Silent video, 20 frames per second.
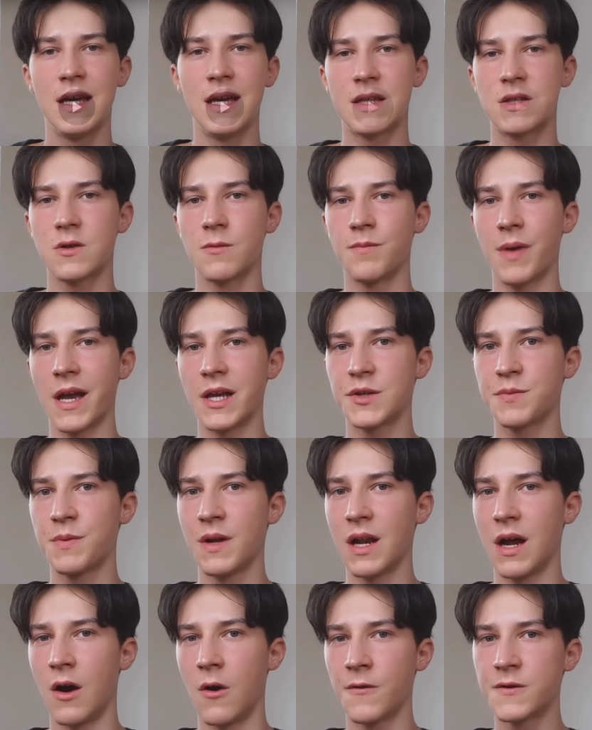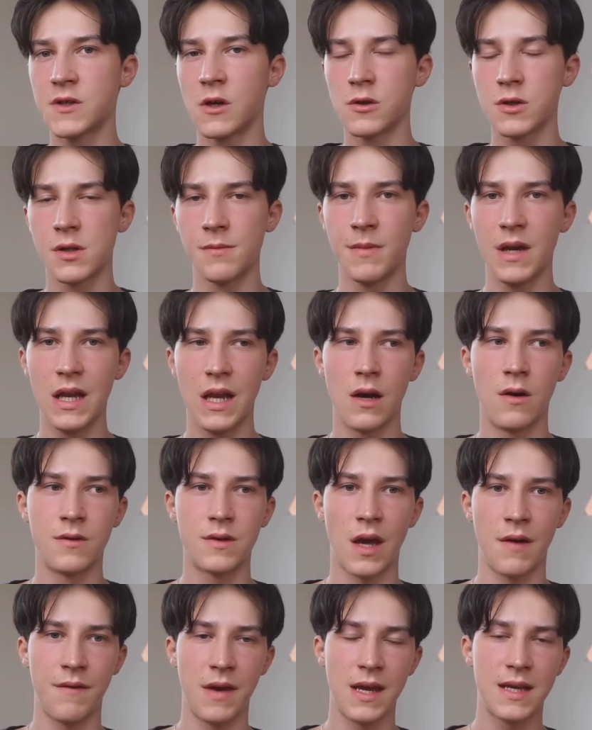Zum Beispiel auf Social Media
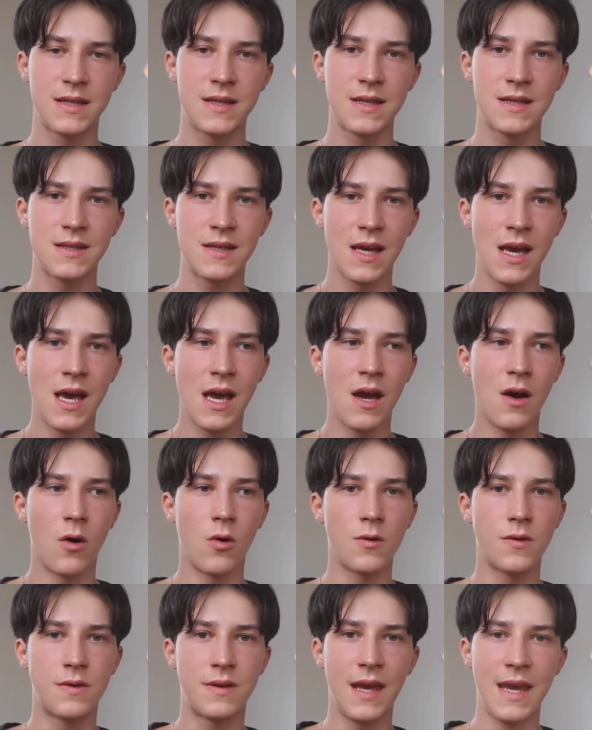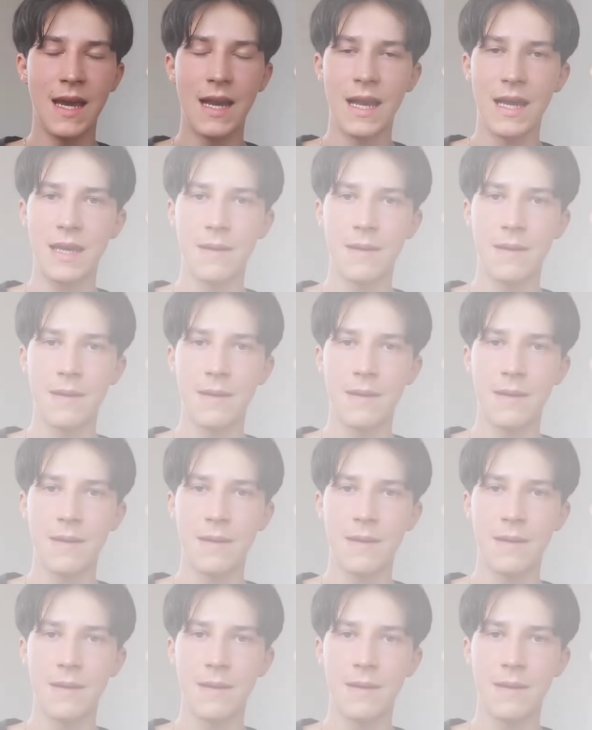unterwegs ist und täglich